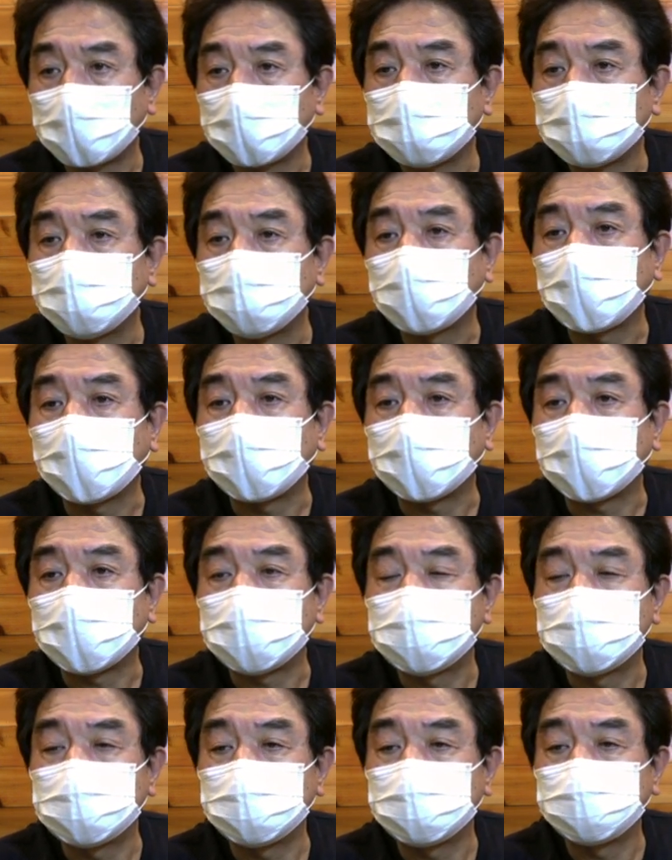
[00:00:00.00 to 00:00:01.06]
黒川で
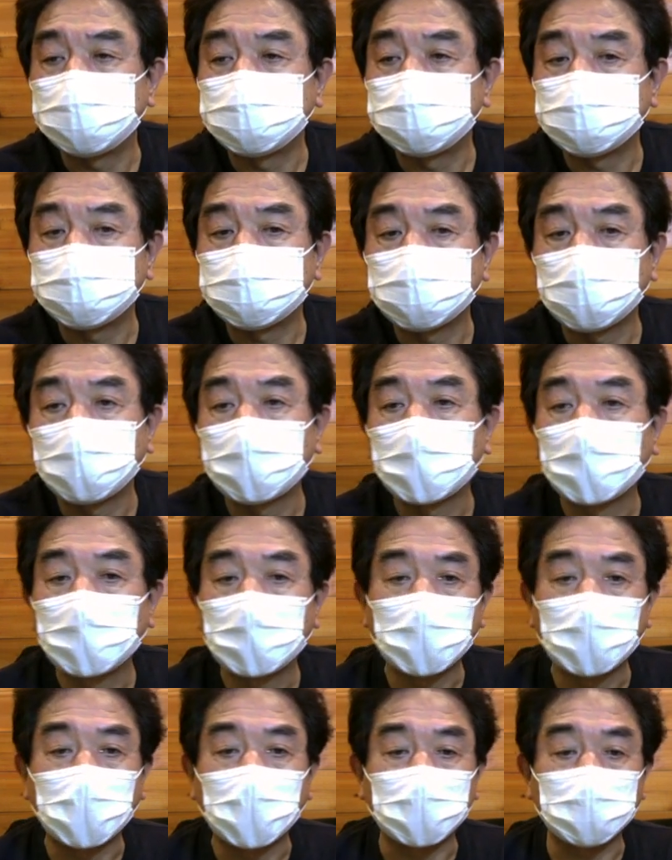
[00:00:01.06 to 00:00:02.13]
す。
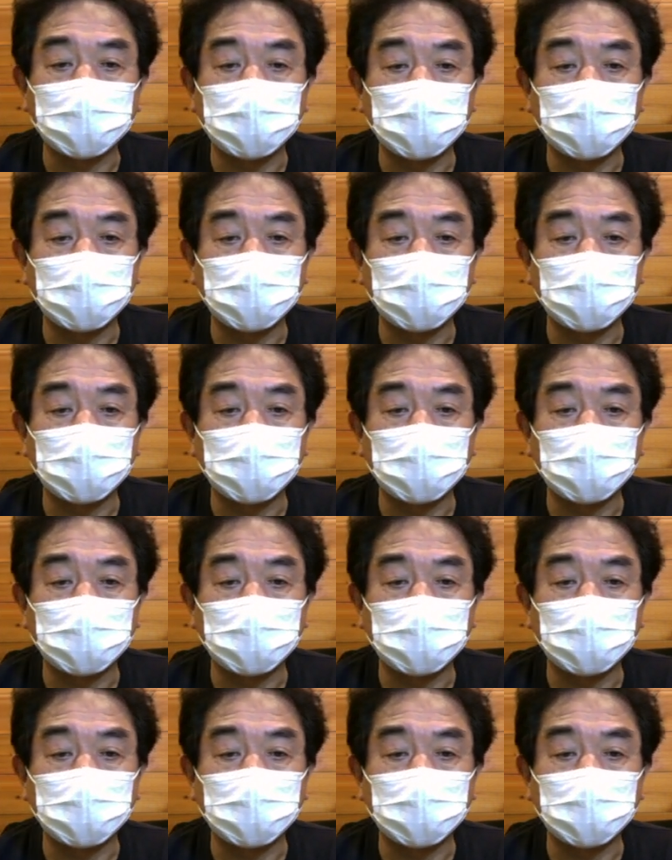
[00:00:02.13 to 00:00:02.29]
はい